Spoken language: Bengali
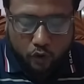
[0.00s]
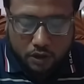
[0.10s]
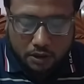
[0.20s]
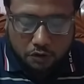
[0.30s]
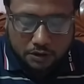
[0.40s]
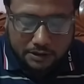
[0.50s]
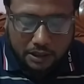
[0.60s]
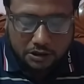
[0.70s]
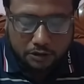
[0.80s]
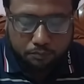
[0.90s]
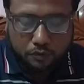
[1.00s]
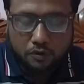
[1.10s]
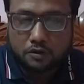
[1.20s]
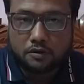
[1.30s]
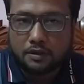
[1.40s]
প্রকৃত চাষি
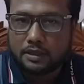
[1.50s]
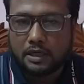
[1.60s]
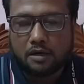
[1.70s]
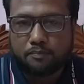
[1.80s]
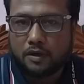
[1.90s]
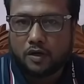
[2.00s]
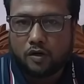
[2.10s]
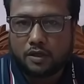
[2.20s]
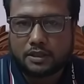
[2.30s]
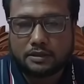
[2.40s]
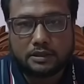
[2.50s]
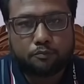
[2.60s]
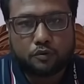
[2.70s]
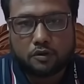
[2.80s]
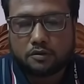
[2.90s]
প্রণোদনা না পাওয়া অর্থাৎ যে
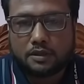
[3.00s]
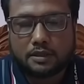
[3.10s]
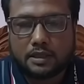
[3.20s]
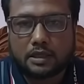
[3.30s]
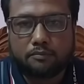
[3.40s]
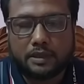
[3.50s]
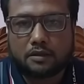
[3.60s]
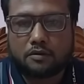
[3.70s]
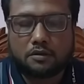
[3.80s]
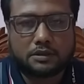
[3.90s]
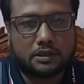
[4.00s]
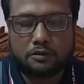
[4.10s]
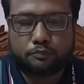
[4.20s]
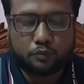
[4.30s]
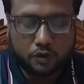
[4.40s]
প্রণোদনার টাকা ব্যয় করা হচ্ছে
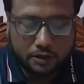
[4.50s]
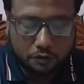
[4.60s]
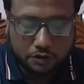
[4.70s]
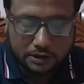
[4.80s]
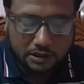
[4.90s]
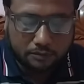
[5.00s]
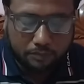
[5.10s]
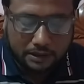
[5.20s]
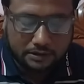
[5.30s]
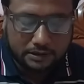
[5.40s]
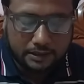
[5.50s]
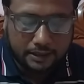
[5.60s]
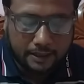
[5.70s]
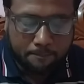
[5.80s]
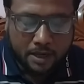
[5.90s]
এটি প্রকৃত চাষি পাচ্ছেন
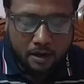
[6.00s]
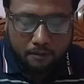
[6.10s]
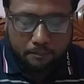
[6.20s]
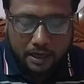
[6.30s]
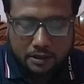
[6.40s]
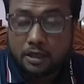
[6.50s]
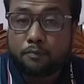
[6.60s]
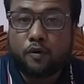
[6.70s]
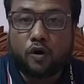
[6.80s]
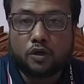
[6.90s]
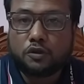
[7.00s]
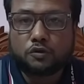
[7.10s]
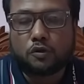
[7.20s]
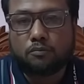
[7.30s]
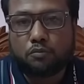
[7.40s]
না পাটের ফলন
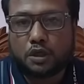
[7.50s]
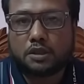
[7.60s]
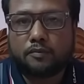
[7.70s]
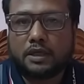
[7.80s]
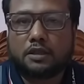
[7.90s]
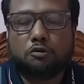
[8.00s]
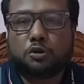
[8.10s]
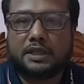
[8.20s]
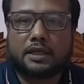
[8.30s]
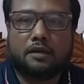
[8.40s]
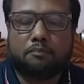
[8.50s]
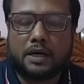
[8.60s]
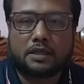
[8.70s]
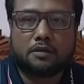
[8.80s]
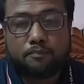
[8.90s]
কম বর্তমানে কিন্তু সেখানে
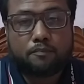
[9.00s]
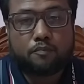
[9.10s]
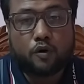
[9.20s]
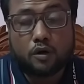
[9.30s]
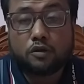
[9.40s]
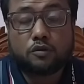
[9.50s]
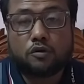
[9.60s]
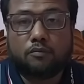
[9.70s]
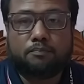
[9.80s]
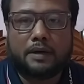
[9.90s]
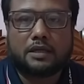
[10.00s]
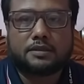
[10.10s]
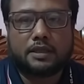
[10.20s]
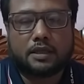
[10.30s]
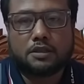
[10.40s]
পাটের ফলন কম পাঁচ
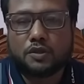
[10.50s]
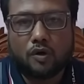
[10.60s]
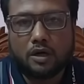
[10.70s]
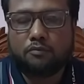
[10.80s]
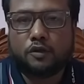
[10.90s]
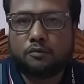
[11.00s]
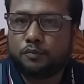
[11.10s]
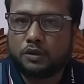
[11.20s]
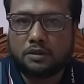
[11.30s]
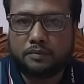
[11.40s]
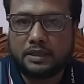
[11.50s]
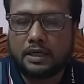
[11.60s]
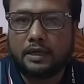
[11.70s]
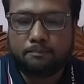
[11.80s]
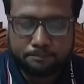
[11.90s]
থেকে ছয় মন প্রতি
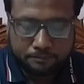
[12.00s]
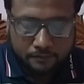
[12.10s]
বিঘায়